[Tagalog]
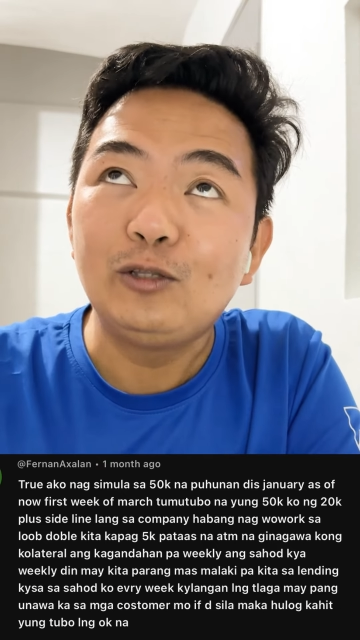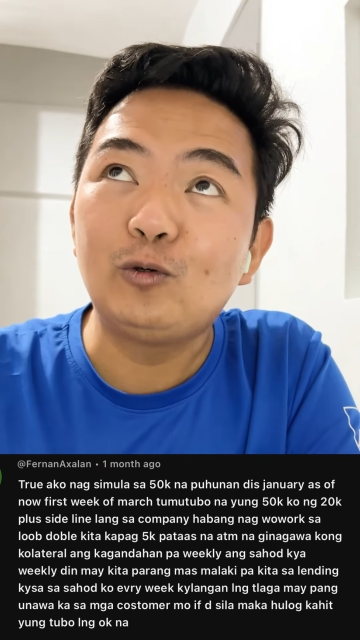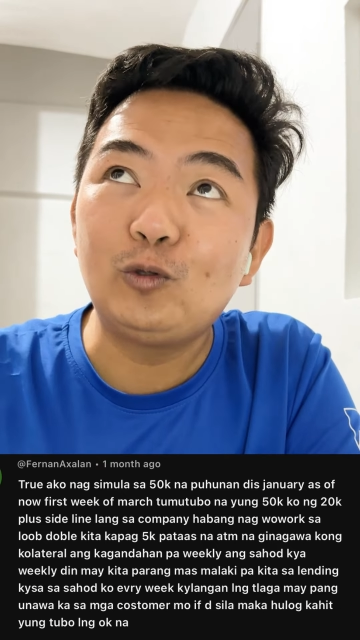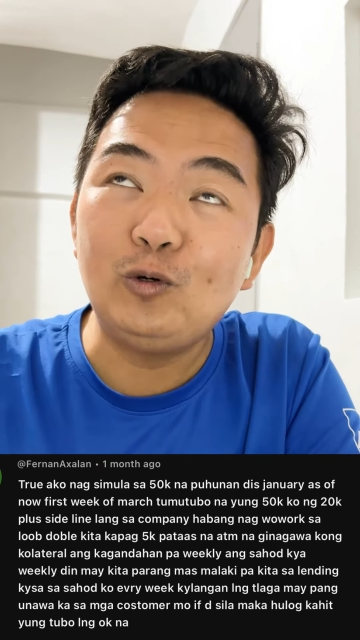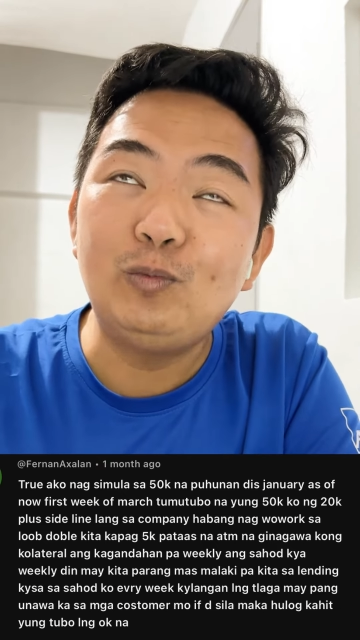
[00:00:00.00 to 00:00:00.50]

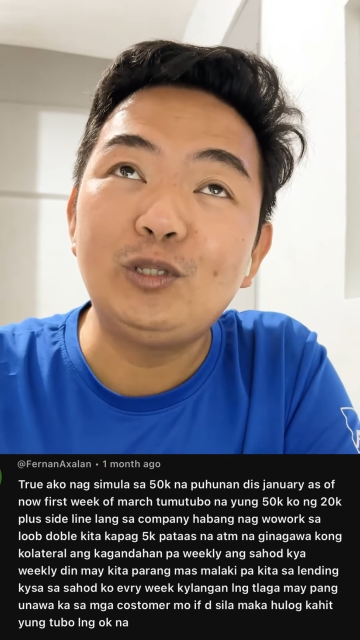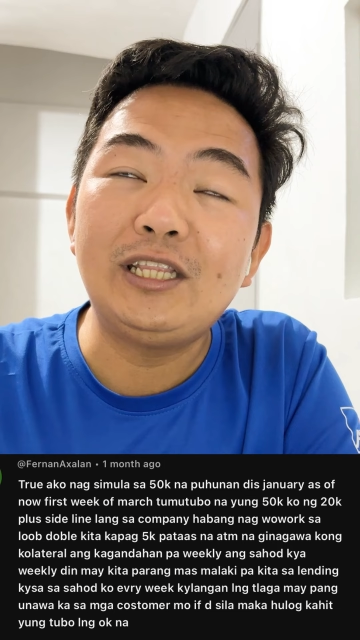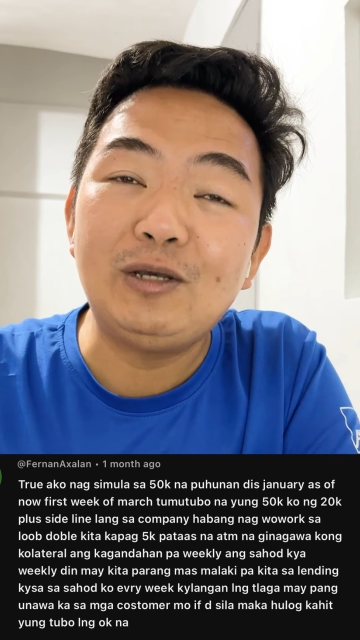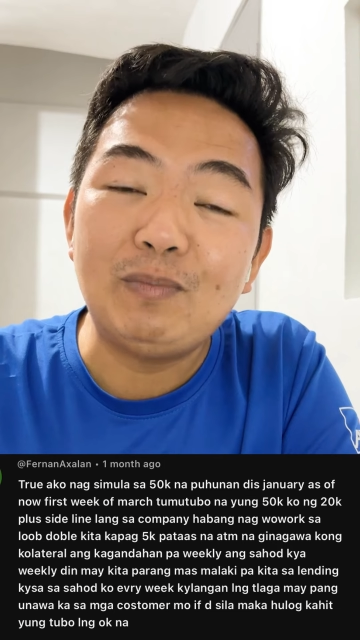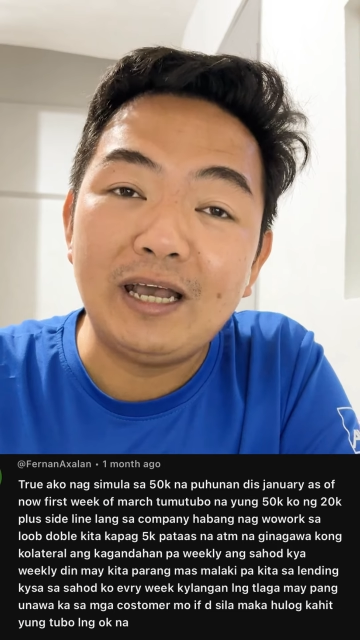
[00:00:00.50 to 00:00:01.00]
Tutubo na
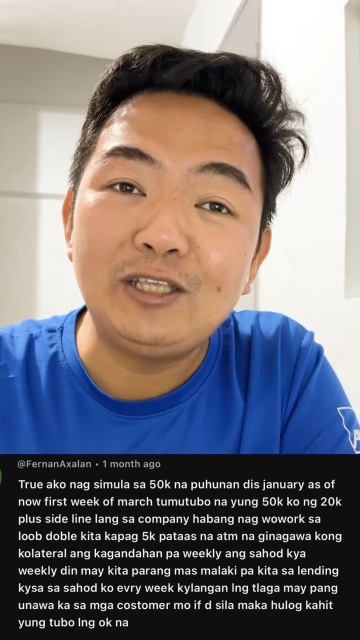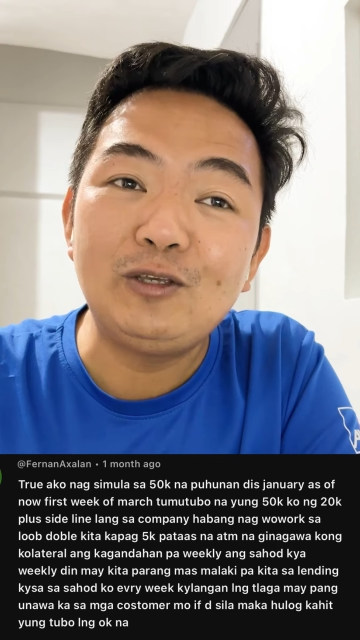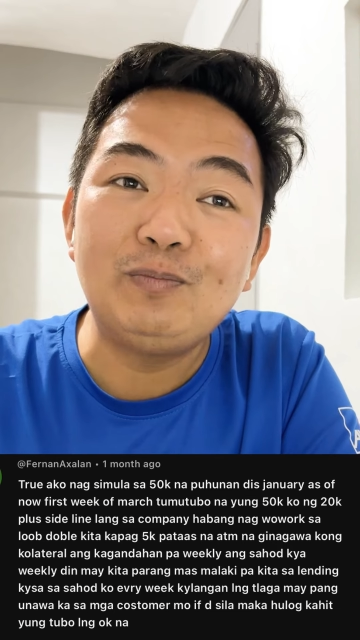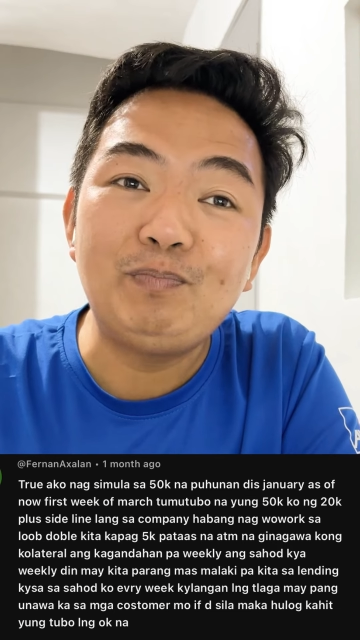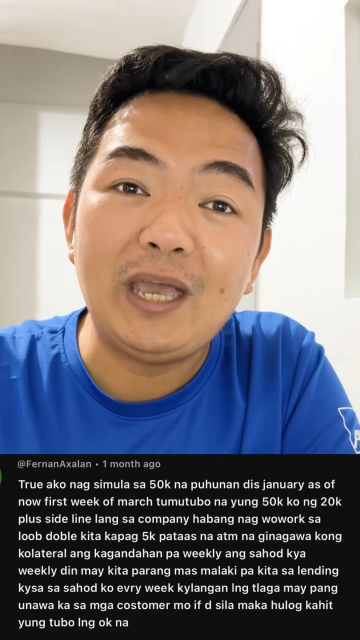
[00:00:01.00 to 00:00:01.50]
naman
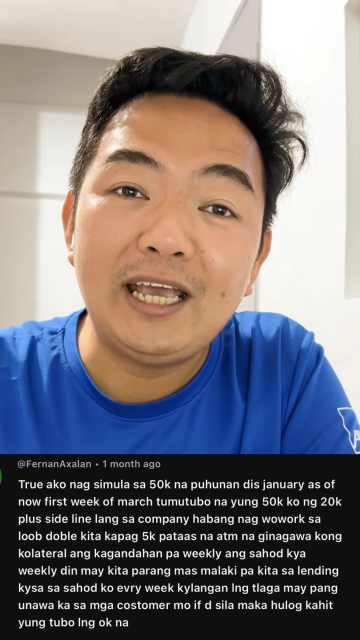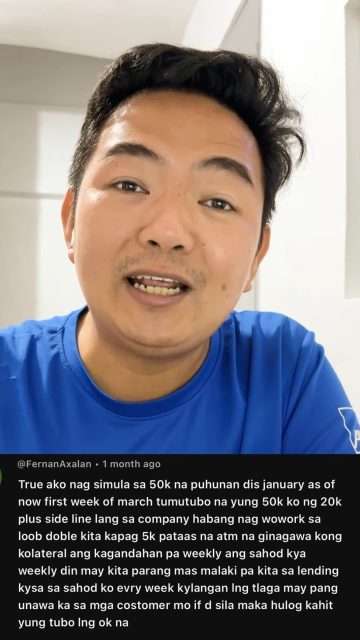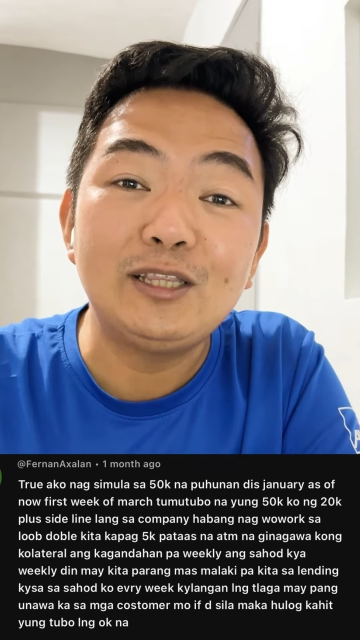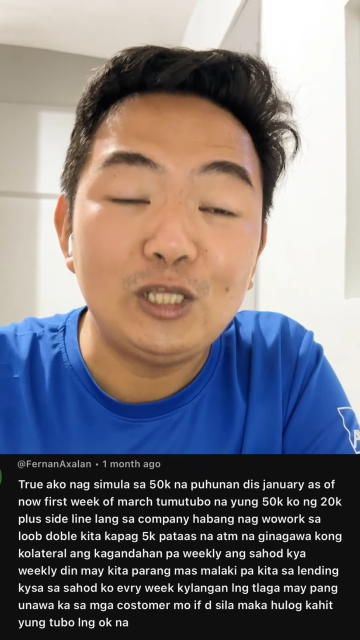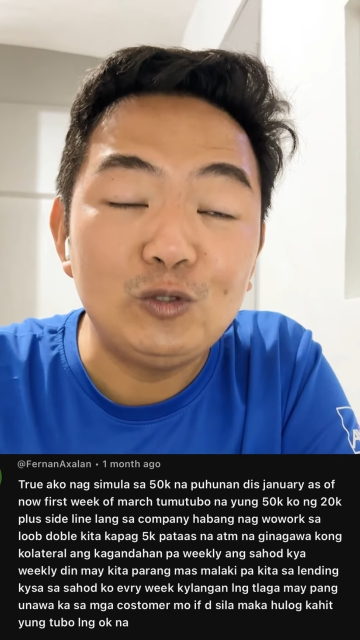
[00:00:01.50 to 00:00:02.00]
yung
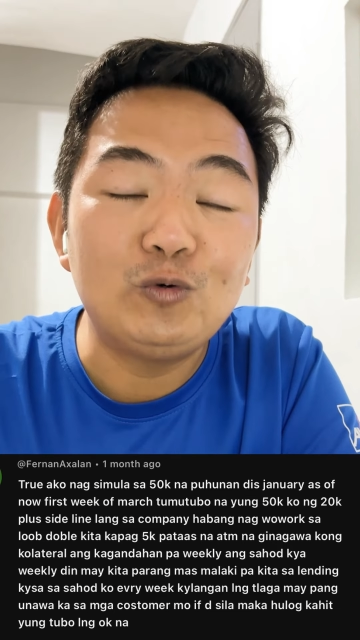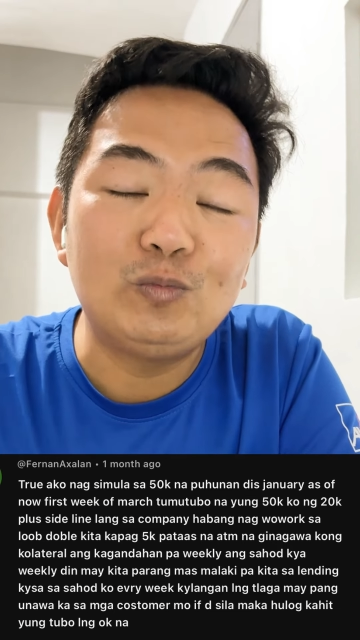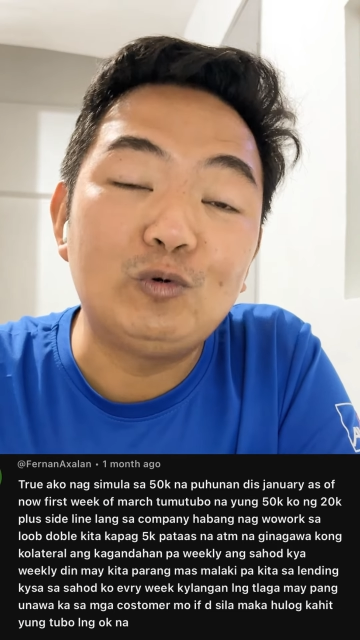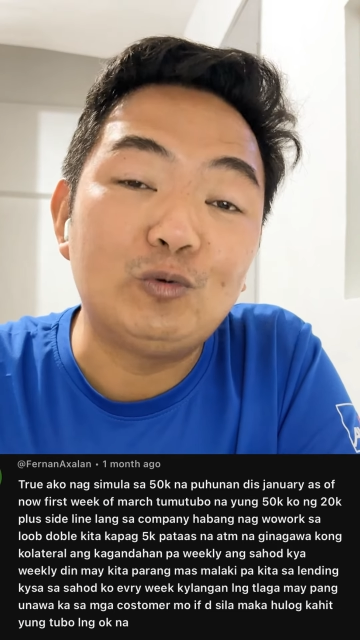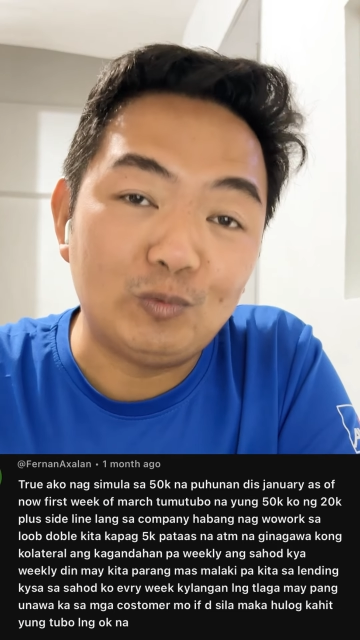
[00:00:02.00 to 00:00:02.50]
perang
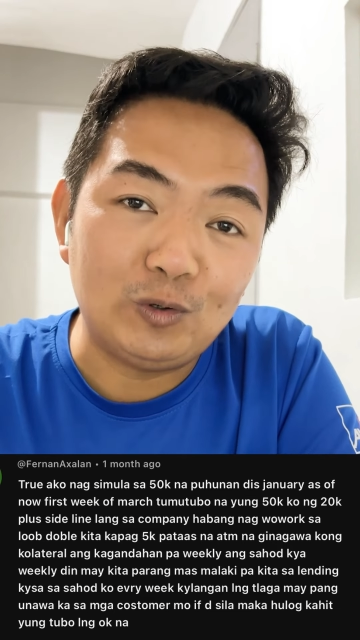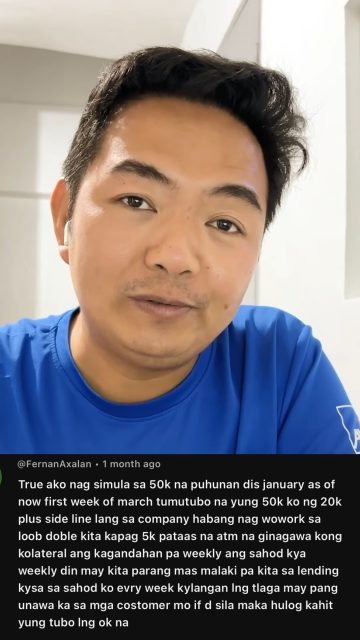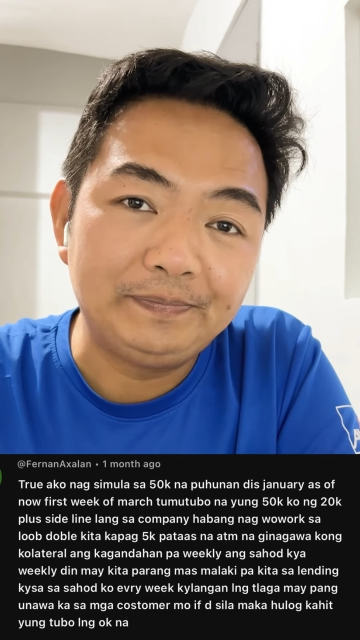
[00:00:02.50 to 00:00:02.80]
tinubo mo.